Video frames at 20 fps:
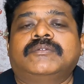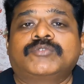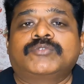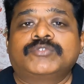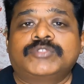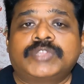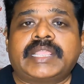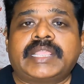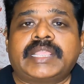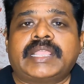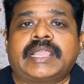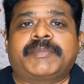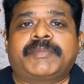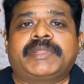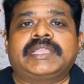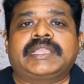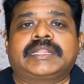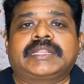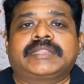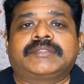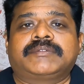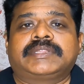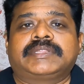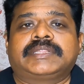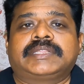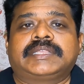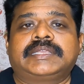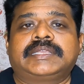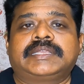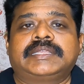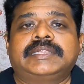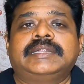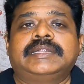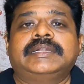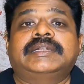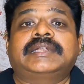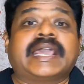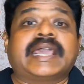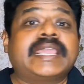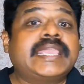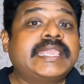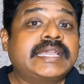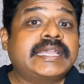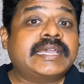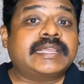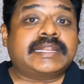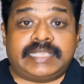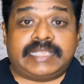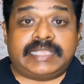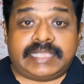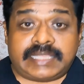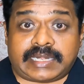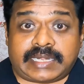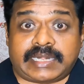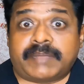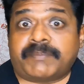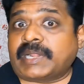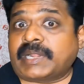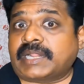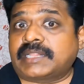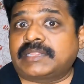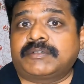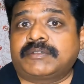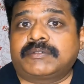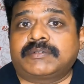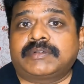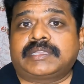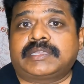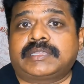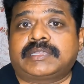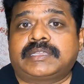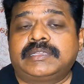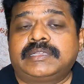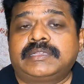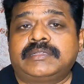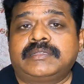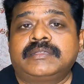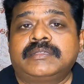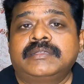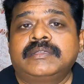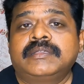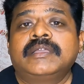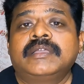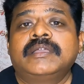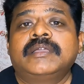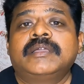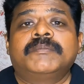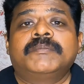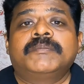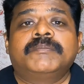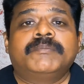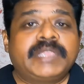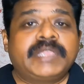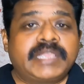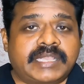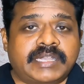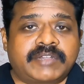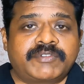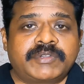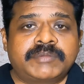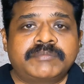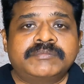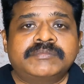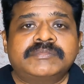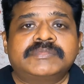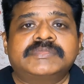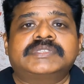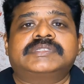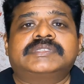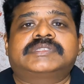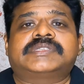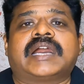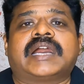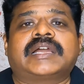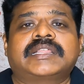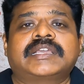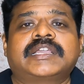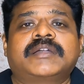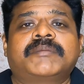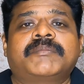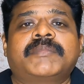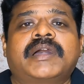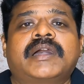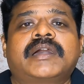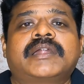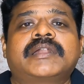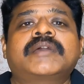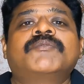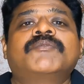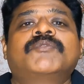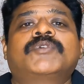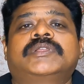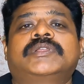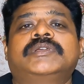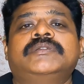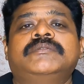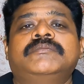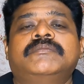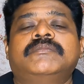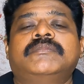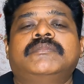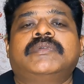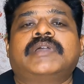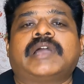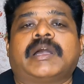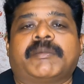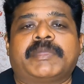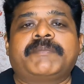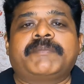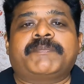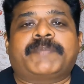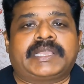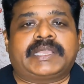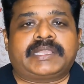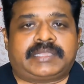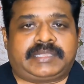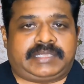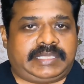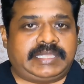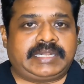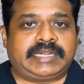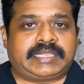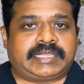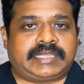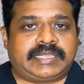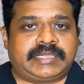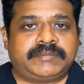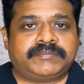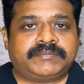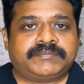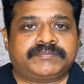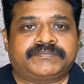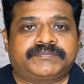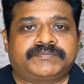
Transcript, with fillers: குதிரை அப்படிங்கிறது வந்து டைகர் இயரில் பிறந்தவங்களுக்கு மிகவும் சாதகமான ஒரு அமைப்பாக இருக்குது